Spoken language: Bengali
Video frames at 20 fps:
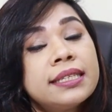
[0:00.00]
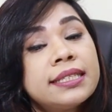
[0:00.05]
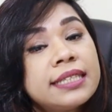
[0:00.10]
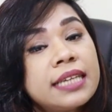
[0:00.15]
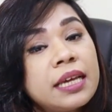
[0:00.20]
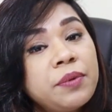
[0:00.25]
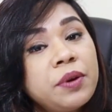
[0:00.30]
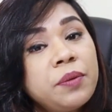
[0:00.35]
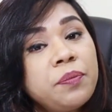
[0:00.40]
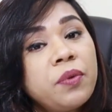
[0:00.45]

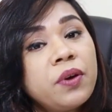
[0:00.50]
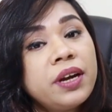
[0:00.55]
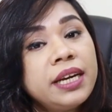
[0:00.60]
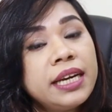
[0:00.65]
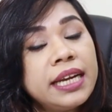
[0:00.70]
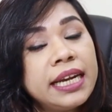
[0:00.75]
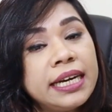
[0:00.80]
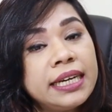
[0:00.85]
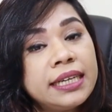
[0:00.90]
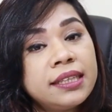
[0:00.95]
সেভেন পয়েন্ট
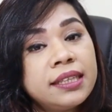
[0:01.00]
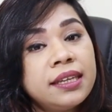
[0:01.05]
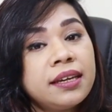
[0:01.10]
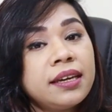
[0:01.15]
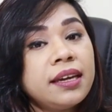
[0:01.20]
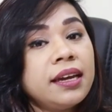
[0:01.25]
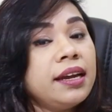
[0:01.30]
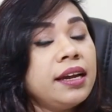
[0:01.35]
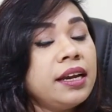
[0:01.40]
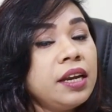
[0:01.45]
এইট
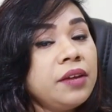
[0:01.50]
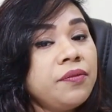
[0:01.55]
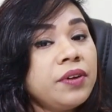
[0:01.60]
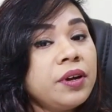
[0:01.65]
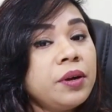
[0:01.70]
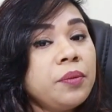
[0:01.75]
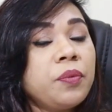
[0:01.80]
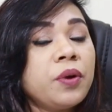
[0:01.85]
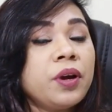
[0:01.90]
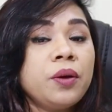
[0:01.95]
থেকে
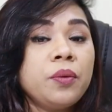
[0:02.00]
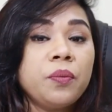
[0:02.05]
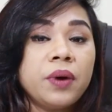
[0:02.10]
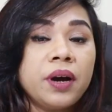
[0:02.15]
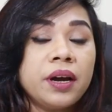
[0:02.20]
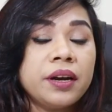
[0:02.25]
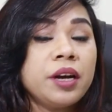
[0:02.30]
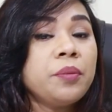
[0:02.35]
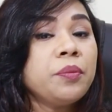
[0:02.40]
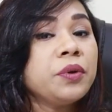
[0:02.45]
11.1 পয়েন্ট
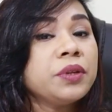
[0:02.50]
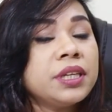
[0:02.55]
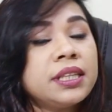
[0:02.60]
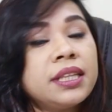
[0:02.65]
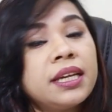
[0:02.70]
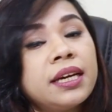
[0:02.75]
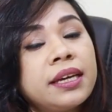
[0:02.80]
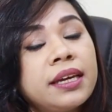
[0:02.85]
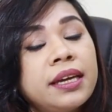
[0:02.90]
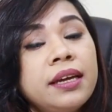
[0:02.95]
মধ্যে
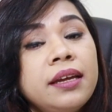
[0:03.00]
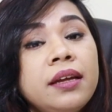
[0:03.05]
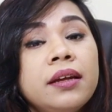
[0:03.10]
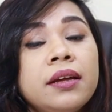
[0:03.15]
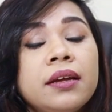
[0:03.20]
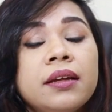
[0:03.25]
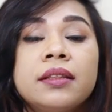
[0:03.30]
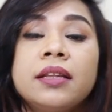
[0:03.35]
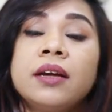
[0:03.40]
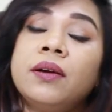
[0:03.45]
থাকে
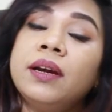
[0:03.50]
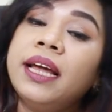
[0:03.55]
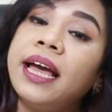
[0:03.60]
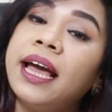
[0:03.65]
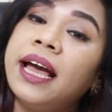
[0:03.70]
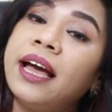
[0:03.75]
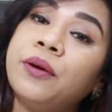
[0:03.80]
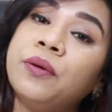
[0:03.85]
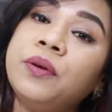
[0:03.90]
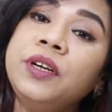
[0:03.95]
তাহলে
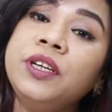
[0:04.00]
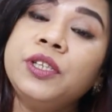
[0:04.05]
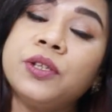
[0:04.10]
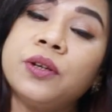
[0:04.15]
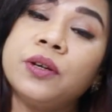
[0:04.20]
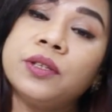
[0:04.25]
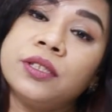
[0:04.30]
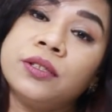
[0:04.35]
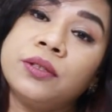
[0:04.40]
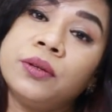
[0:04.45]
এখনই
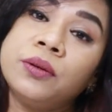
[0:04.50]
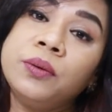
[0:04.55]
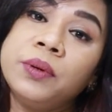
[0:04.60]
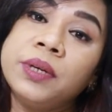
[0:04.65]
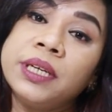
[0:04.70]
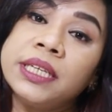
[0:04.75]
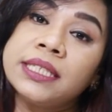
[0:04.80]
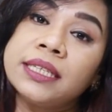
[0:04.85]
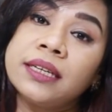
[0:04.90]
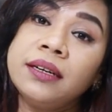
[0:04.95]
সচেতন
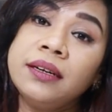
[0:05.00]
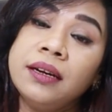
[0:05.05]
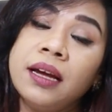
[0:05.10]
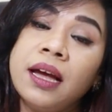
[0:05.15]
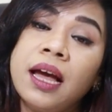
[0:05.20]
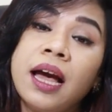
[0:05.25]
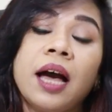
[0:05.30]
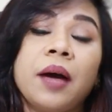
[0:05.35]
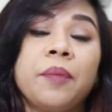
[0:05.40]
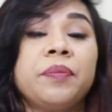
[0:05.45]
হয়ে যান
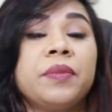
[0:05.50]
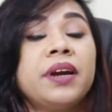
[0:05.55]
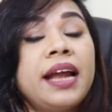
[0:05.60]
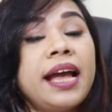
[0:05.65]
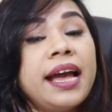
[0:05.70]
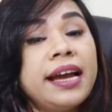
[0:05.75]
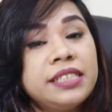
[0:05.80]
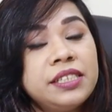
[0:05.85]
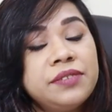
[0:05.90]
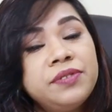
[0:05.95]
আপনার
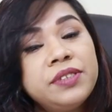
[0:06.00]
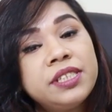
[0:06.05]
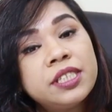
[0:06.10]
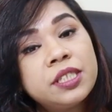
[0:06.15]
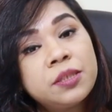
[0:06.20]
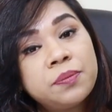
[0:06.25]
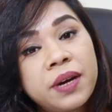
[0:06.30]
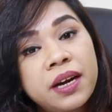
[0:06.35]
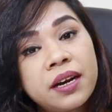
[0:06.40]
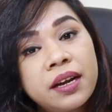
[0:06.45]
অ্যাক্টিভিটিস
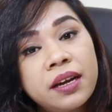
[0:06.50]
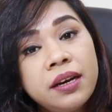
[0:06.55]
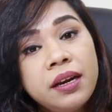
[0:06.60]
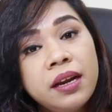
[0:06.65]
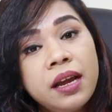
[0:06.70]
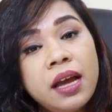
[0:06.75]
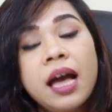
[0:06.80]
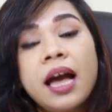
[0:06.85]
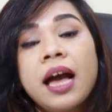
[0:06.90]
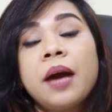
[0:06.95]
বাড়ান
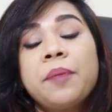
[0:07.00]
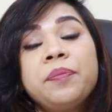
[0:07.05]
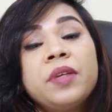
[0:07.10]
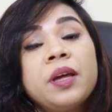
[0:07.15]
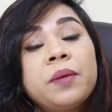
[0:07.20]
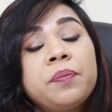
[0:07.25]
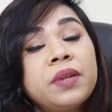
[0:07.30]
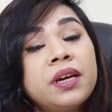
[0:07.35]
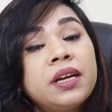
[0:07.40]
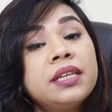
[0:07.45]
আপনি
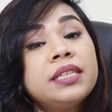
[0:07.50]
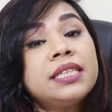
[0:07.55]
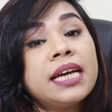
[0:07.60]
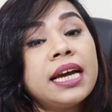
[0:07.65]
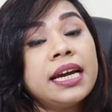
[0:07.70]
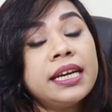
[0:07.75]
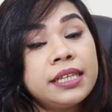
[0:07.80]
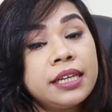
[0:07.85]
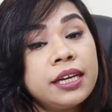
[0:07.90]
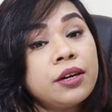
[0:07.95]
আপনার
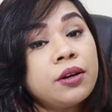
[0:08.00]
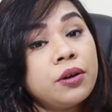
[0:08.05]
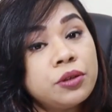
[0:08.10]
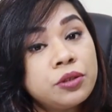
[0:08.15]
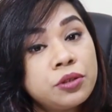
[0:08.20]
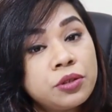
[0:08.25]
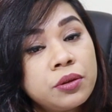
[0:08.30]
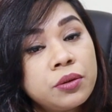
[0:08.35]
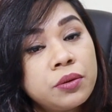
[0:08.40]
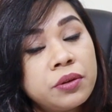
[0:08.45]
ডায়েটকে
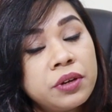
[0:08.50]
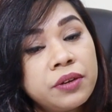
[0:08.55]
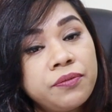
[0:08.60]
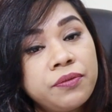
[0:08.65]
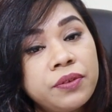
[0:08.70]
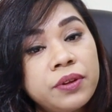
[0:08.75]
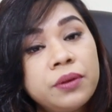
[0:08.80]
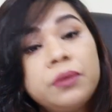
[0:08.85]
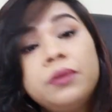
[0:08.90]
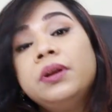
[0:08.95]
কন্ট্রোল করে
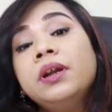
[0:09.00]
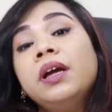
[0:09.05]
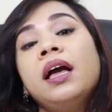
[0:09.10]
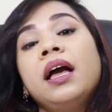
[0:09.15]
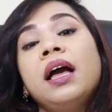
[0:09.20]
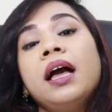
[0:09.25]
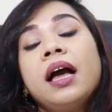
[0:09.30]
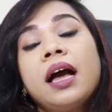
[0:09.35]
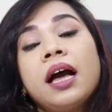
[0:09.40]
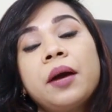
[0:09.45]
ফেলুন
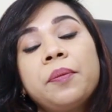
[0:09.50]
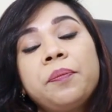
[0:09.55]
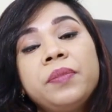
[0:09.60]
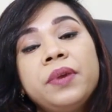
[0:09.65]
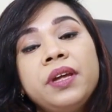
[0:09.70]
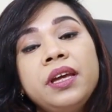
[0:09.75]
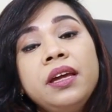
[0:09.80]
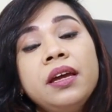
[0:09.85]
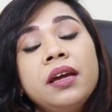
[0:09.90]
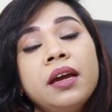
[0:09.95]

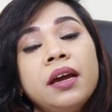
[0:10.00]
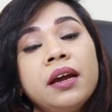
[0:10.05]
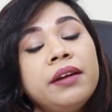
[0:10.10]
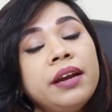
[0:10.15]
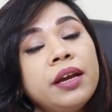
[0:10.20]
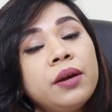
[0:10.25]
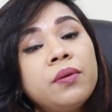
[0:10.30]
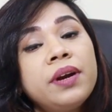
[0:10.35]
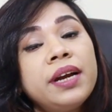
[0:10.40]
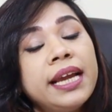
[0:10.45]
আপনি
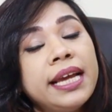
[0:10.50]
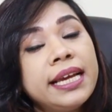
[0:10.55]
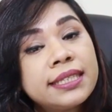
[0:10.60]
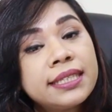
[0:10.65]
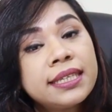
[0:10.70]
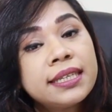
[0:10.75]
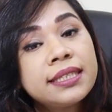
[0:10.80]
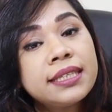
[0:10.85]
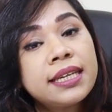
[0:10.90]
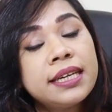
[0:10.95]
রেগুলার
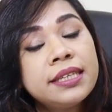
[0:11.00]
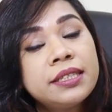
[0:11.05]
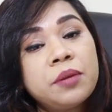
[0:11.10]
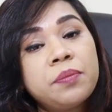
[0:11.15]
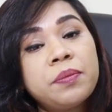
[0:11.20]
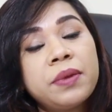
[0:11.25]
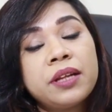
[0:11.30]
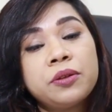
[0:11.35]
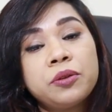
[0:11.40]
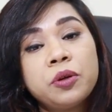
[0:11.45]
এক্সারসাইজের
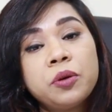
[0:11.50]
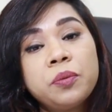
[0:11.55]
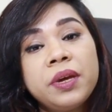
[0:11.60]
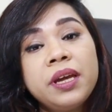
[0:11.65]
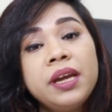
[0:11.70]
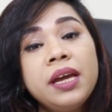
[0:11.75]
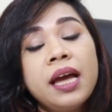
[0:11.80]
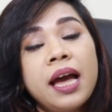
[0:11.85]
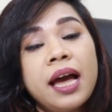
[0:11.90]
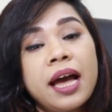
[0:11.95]
মাধ্যমে
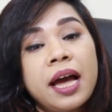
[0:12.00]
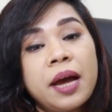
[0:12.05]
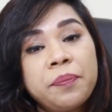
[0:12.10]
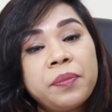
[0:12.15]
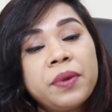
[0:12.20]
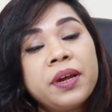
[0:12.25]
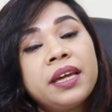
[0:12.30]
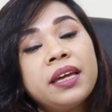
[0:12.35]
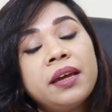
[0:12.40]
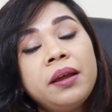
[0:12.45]

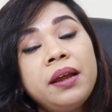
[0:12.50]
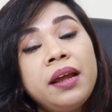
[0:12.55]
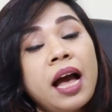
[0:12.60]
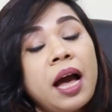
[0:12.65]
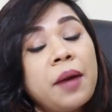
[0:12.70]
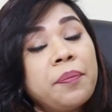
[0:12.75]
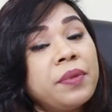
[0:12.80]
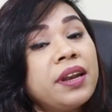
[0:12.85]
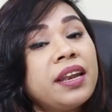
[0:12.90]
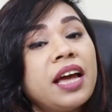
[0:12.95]
আপনাকে
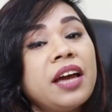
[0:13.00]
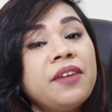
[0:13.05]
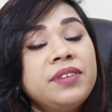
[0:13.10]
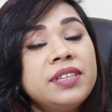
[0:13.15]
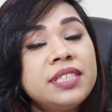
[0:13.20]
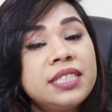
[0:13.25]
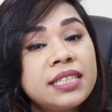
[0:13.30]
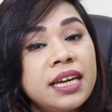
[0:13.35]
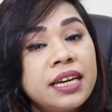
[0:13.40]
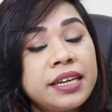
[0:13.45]
আপনার
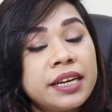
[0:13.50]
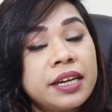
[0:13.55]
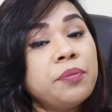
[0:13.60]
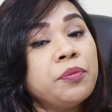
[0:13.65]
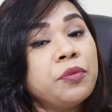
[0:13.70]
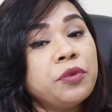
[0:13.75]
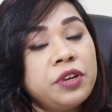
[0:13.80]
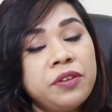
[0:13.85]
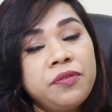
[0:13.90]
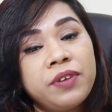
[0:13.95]
লাইফস্টাইলটাকে
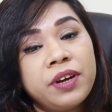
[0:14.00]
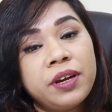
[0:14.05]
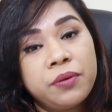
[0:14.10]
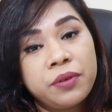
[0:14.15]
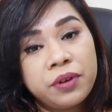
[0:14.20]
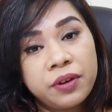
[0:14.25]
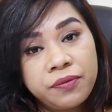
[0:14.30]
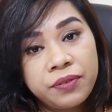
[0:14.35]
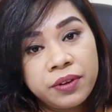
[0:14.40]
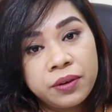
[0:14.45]
মডিফাই
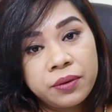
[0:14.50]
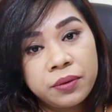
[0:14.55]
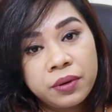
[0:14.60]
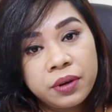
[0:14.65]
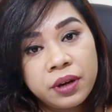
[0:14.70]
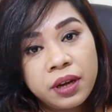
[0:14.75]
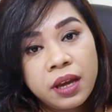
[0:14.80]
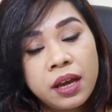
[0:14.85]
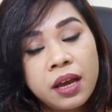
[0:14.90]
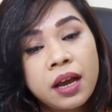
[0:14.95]
করে ফেলুন
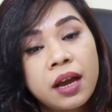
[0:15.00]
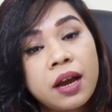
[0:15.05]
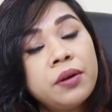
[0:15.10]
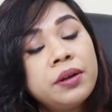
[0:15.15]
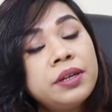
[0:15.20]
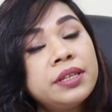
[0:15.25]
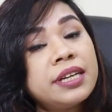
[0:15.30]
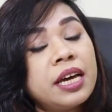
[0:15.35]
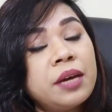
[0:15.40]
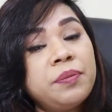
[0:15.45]
কারণ
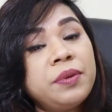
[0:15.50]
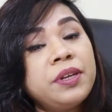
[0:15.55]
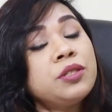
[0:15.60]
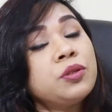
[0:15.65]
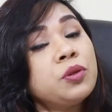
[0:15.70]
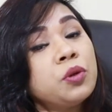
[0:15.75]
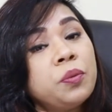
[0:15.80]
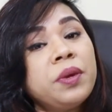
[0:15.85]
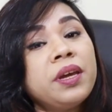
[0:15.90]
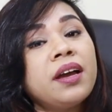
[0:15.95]
ডায়াবেটিস
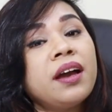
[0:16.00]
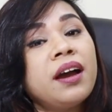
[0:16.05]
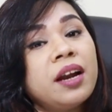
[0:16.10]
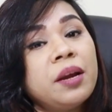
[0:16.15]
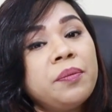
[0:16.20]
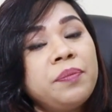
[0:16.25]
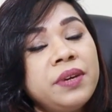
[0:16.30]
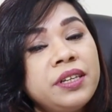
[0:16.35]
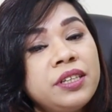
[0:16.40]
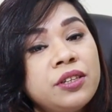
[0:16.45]
খুবই
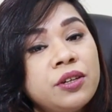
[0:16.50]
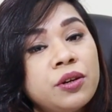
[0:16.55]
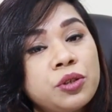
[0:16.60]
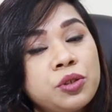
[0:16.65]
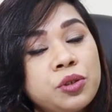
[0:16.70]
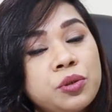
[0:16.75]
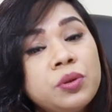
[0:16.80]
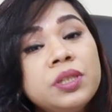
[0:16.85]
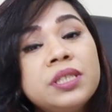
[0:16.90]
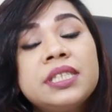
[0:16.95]
খারাপ একটি
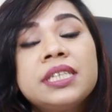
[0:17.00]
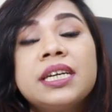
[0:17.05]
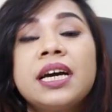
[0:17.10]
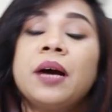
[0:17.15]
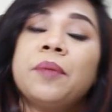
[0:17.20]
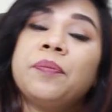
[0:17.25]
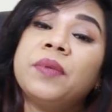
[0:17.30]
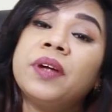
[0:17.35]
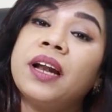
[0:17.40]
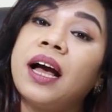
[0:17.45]
অসুখ যা
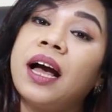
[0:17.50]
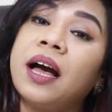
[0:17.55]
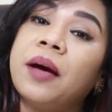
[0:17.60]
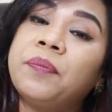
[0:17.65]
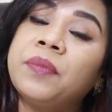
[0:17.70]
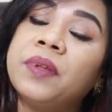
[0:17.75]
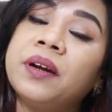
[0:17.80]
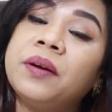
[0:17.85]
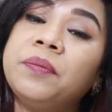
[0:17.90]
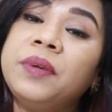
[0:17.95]
আপনার
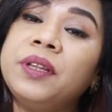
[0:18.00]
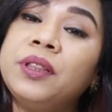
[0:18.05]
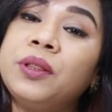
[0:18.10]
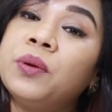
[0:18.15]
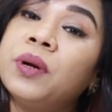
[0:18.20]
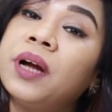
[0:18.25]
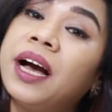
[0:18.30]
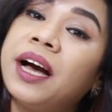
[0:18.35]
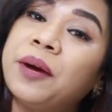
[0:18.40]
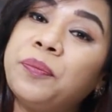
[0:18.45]
আপনার
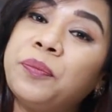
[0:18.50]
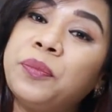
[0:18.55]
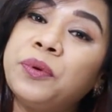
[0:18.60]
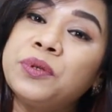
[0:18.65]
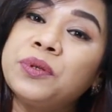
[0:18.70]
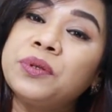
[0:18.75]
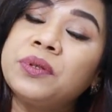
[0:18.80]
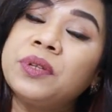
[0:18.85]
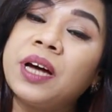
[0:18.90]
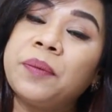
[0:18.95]
মৃত্যুর আগ
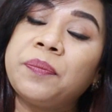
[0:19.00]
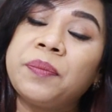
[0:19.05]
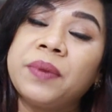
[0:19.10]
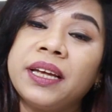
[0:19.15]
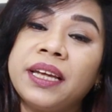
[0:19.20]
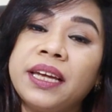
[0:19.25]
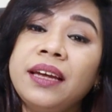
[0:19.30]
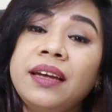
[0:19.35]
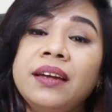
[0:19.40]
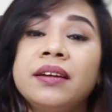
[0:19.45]
পর্যন্ত
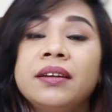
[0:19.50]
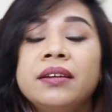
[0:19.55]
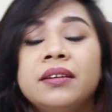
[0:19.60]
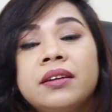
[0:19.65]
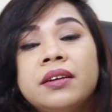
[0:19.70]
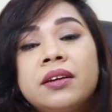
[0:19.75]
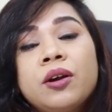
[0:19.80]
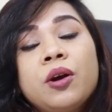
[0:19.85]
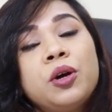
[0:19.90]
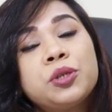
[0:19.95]
আপনাকে
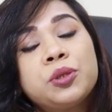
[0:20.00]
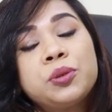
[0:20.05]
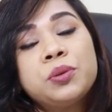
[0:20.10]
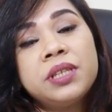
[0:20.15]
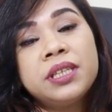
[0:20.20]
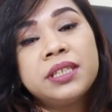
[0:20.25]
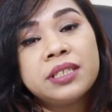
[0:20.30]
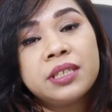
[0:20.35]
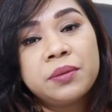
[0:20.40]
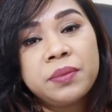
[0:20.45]
কষ্ট
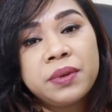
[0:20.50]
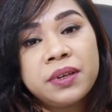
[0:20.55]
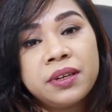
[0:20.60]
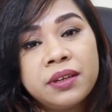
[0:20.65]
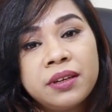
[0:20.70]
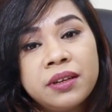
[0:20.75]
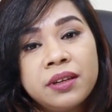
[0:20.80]
দিয়ে যাবে